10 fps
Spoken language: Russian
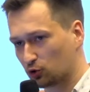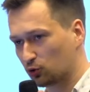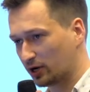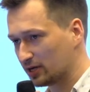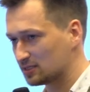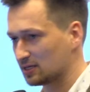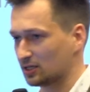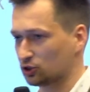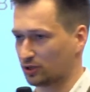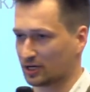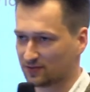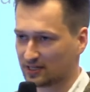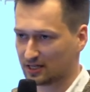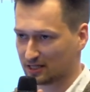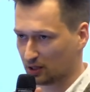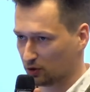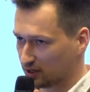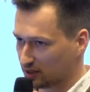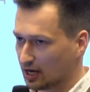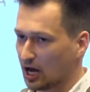конкуренции, за счет развития
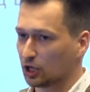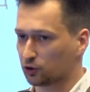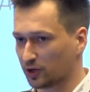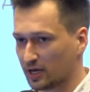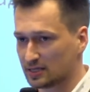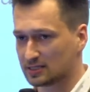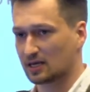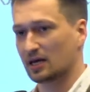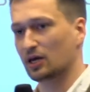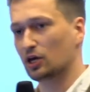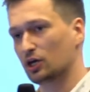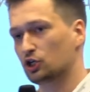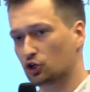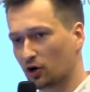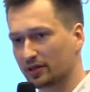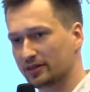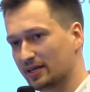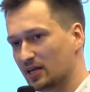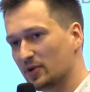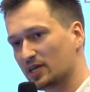технологий, то есть еще одна
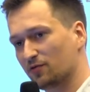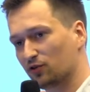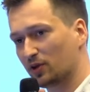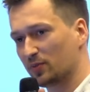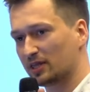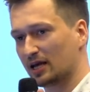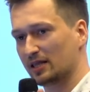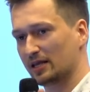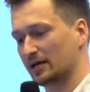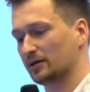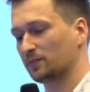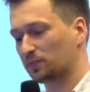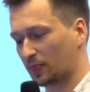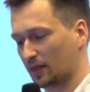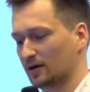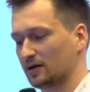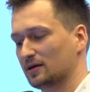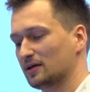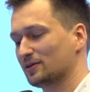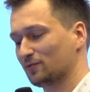не менее фундаментальная,
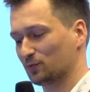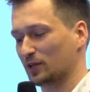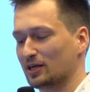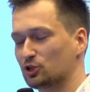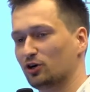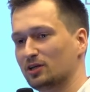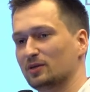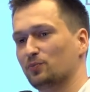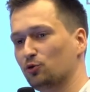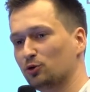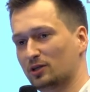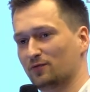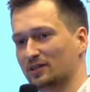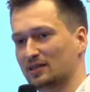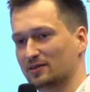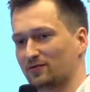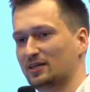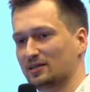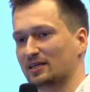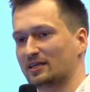э, еще один пункт в, в
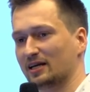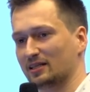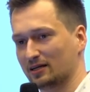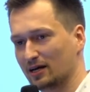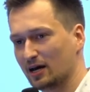этих затратах,